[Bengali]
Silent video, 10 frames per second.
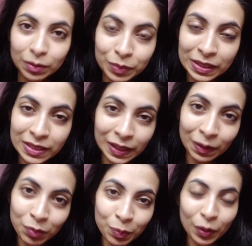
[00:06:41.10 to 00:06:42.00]
ভিজিয়ে
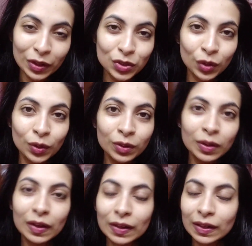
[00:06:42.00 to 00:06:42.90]
রাখবো পরে যখন
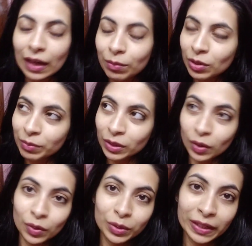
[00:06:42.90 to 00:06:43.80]
খাবো আমরা
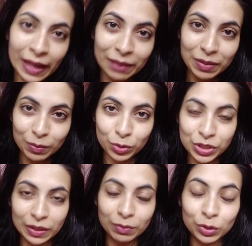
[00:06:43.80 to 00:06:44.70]
তখন ওটাকে একবারে
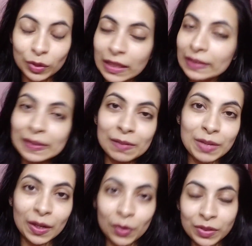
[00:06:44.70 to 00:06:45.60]
বসিয়ে নেবো তো তাড়াতাড়ি আমি
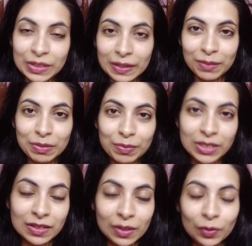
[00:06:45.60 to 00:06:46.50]
এখন ডিনারের
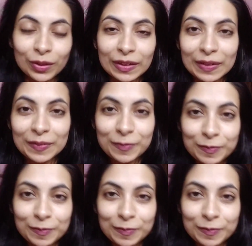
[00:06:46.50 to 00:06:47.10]
প্রিপারেশনটা করে নিই